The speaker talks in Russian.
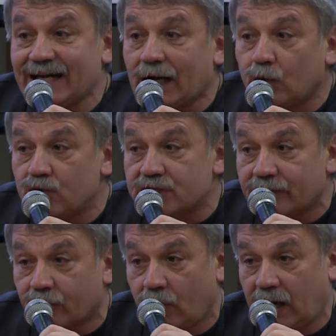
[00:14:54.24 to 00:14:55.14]
оружие в
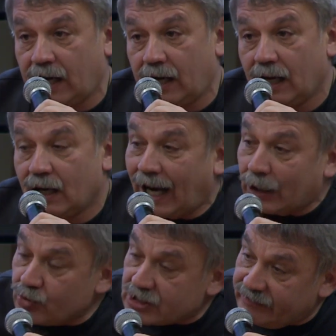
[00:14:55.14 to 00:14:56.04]
руках.
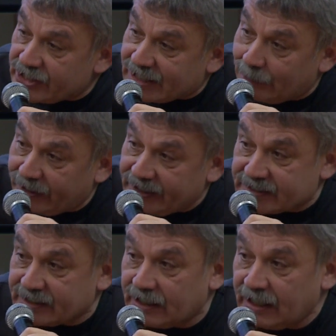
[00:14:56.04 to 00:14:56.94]
Оружие – вещь
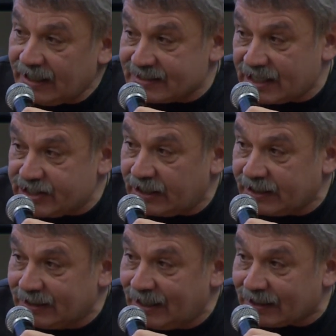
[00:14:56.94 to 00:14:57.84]
капризная, изначально
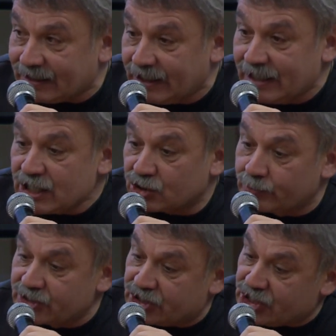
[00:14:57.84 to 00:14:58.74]
данное, чтобы
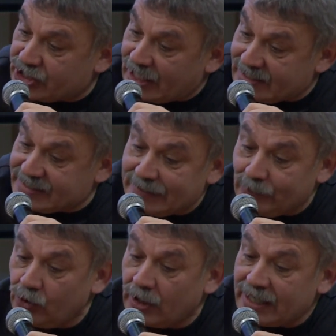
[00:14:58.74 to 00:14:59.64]
защищать
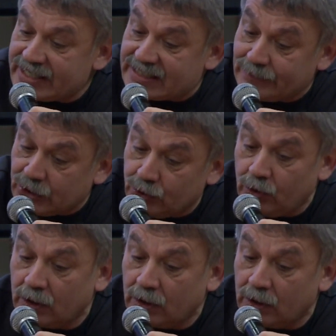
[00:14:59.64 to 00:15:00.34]
землю, семью